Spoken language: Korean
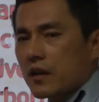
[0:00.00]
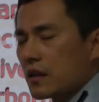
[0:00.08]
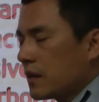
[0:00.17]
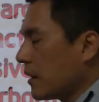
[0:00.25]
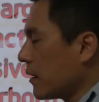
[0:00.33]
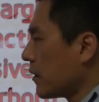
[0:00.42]

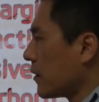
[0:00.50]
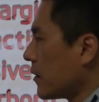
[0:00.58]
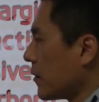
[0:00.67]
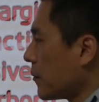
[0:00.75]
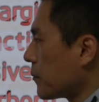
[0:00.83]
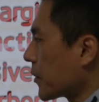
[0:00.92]
말이?
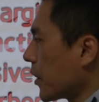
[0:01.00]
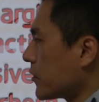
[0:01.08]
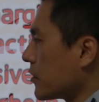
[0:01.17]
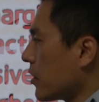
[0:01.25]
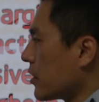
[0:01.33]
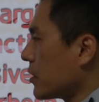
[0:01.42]

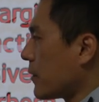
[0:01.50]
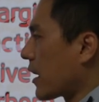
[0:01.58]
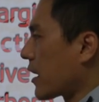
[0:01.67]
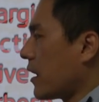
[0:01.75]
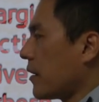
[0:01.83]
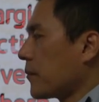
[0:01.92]
편견이
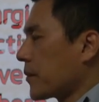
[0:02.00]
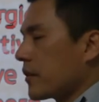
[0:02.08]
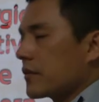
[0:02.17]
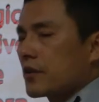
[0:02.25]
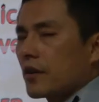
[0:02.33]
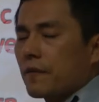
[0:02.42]
많아.
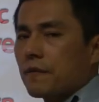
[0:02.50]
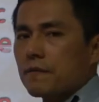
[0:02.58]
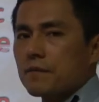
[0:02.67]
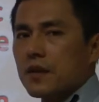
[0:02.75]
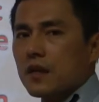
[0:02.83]
편견.